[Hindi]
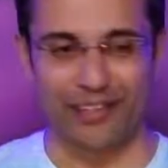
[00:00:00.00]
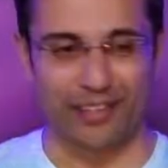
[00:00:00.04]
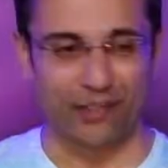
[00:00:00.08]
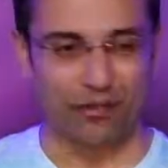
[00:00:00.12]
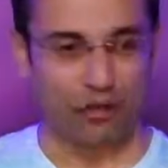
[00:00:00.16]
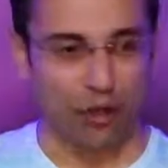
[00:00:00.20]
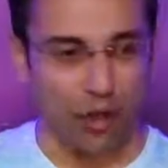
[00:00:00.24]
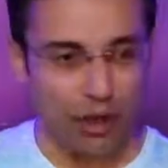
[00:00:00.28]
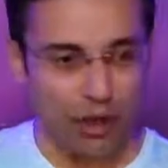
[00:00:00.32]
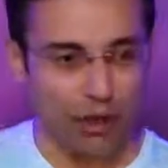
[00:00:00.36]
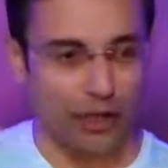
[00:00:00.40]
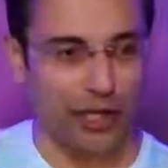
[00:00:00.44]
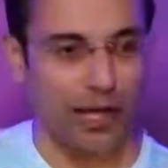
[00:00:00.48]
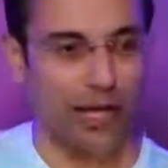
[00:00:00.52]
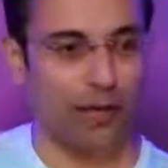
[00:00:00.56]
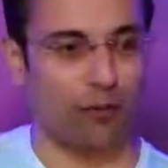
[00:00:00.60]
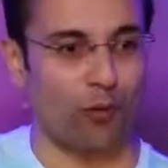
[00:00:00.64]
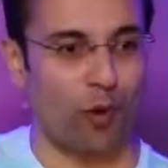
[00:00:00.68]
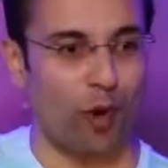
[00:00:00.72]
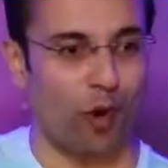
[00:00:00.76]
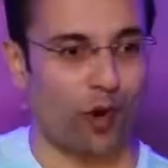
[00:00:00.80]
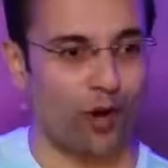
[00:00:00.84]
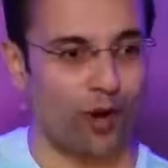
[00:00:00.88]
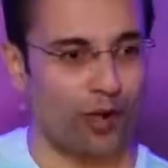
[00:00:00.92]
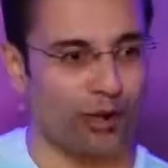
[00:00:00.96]
इट्स नॉट अ केक
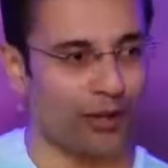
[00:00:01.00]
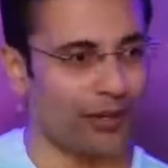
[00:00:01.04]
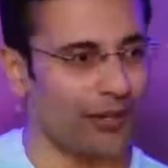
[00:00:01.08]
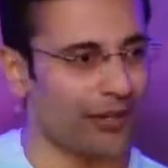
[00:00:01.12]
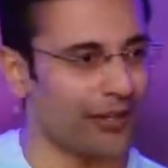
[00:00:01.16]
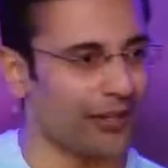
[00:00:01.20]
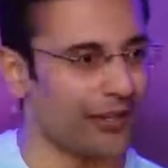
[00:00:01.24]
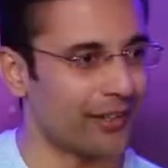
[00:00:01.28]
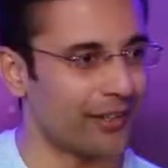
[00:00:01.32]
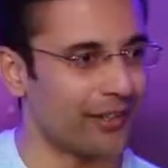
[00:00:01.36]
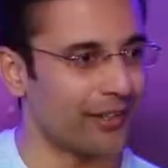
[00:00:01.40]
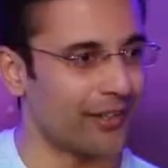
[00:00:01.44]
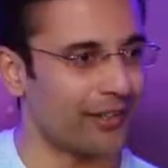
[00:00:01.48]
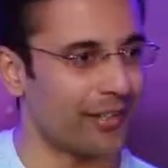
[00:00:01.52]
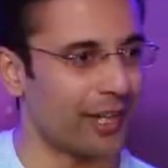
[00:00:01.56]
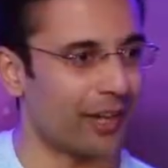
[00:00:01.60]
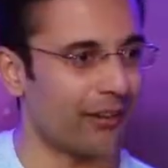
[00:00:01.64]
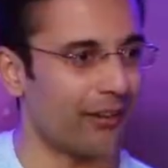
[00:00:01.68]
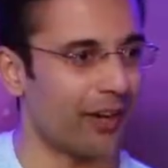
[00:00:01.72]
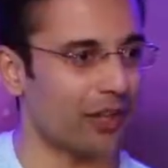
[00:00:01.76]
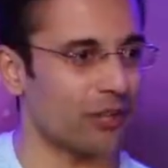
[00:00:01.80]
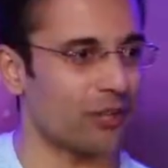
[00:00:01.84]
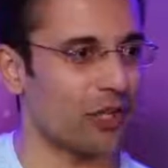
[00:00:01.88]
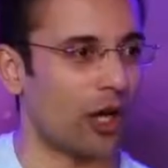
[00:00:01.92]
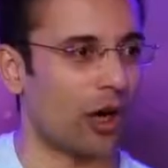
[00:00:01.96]
वॉक क्या
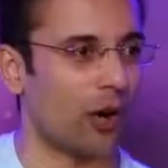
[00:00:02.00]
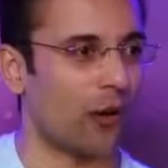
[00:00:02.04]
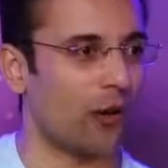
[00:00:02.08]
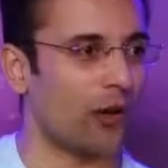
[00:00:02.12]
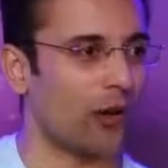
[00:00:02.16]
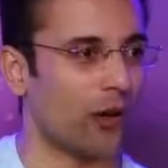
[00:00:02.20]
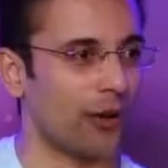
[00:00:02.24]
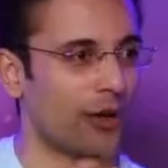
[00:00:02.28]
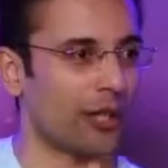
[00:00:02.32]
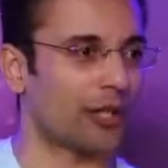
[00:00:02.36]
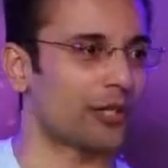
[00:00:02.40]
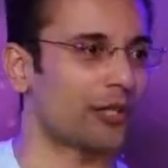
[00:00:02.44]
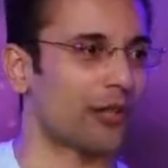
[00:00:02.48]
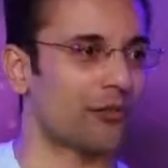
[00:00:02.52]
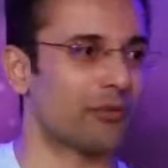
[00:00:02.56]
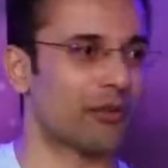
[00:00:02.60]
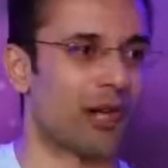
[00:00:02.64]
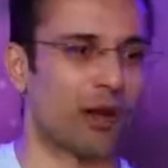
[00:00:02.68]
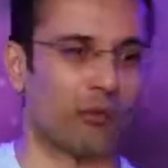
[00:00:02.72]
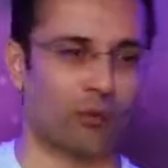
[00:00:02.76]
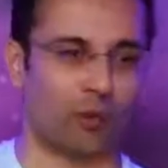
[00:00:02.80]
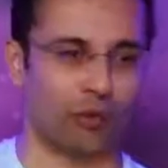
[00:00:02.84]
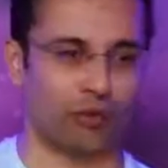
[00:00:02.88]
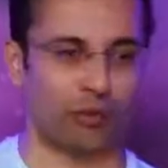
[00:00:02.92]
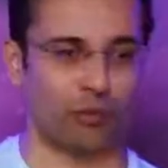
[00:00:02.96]
वहां जाओगे और एकदम से
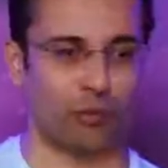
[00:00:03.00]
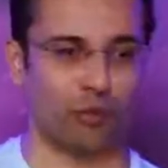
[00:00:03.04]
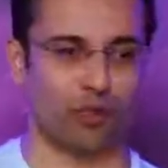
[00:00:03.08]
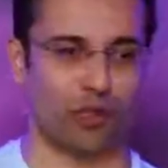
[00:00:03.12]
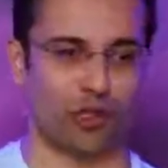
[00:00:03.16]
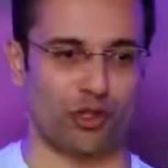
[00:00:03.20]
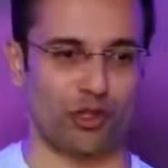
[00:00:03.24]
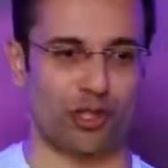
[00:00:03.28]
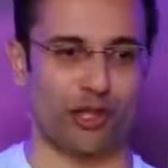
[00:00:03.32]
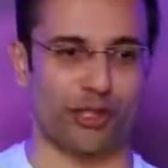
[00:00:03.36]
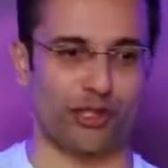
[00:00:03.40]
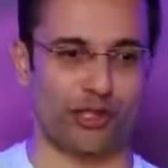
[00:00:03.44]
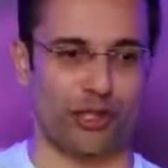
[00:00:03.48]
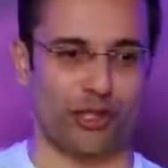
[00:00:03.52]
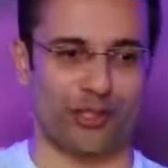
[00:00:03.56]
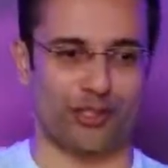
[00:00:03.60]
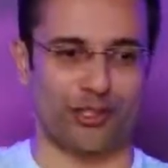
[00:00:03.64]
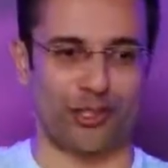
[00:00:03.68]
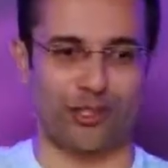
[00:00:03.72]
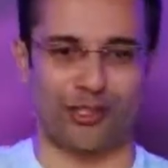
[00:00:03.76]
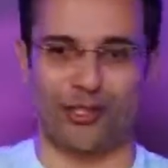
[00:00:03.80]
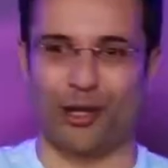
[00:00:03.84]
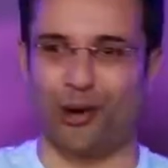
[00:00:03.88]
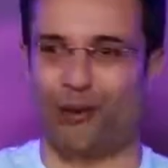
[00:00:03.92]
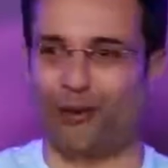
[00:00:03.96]
आपको सब कुछ अच्छा अच्छा
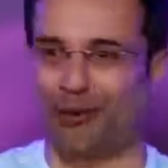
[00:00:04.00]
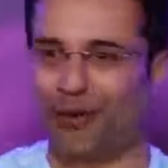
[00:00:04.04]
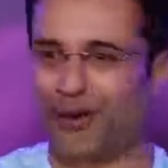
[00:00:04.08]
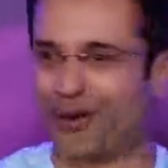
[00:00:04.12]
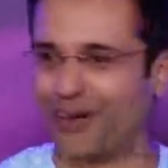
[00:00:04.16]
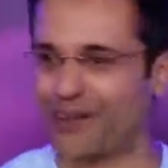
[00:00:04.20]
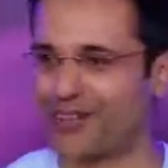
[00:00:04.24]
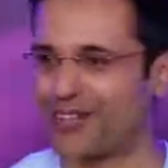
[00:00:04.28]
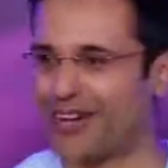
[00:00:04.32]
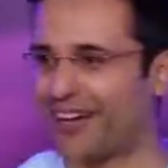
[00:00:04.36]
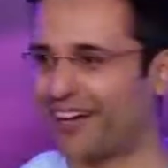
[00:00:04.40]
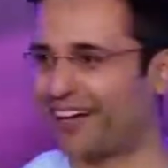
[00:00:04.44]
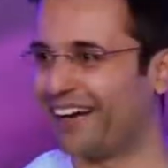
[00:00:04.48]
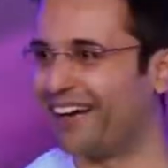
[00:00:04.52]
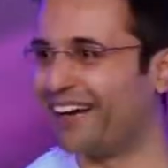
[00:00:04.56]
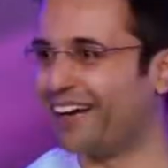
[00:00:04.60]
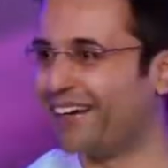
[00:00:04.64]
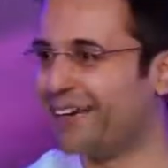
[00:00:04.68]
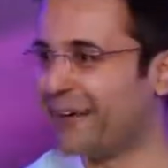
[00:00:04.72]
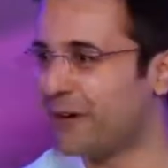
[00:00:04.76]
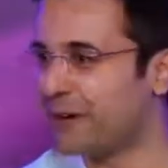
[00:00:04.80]
अच्छा अच्छा होने लग जाएगा